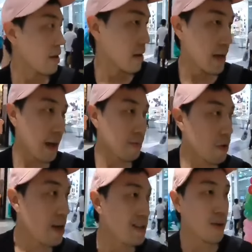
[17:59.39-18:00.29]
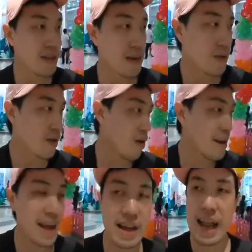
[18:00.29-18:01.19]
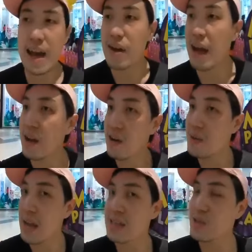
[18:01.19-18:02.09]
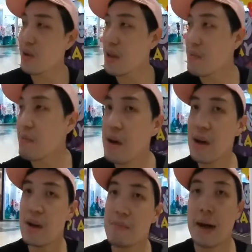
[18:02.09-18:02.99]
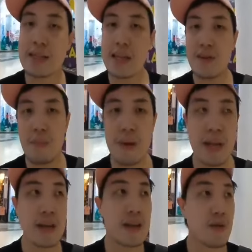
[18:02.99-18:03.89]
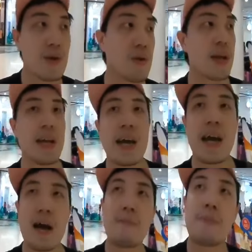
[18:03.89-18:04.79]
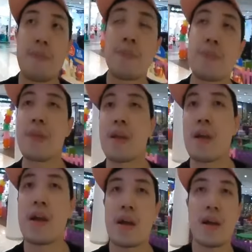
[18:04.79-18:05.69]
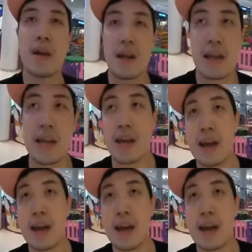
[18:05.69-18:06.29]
นี่ครับตรงนี้ก็ส่วนสนุกของเด็กแล้วนะก็มีไอศครีม Baskin Robbins อยู่ตรงนี้นะครับนี่ครับ